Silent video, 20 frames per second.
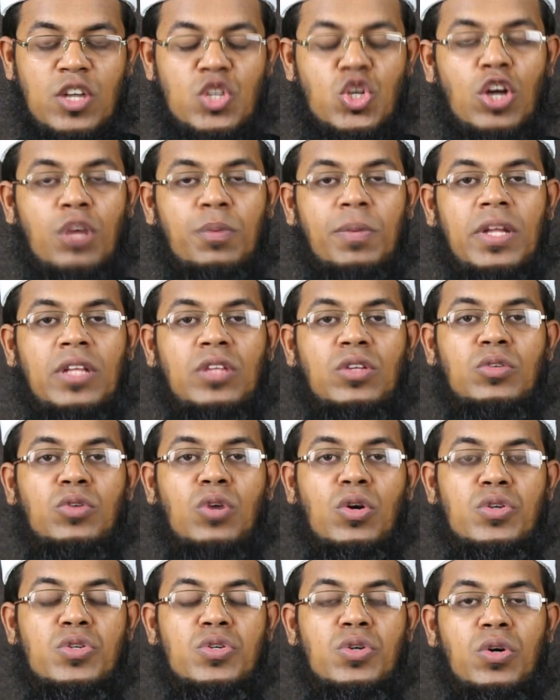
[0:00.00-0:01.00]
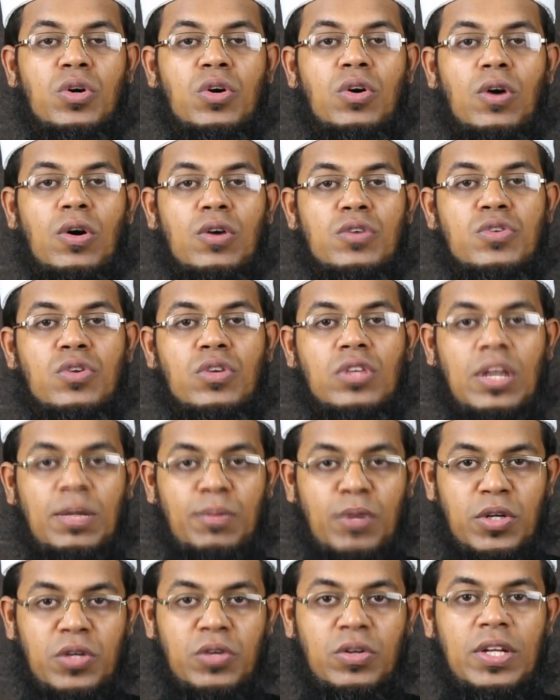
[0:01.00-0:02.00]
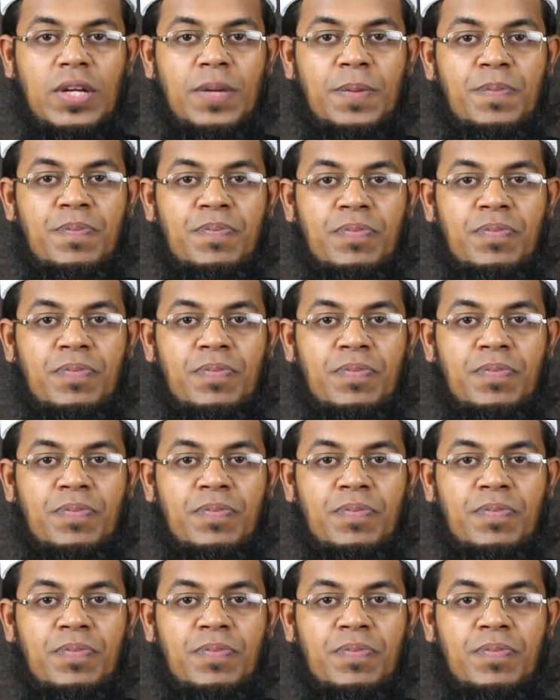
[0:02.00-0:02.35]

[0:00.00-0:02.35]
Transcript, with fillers: সম্মানিত দর্শক ও শ্রোতা মণ্ডলী